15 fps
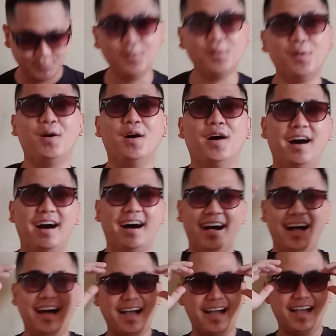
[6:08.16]

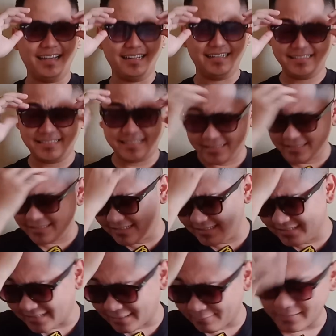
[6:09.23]
Wah, ini
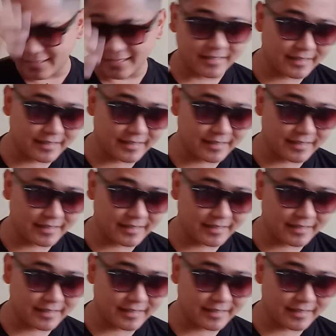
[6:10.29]
tadi tambah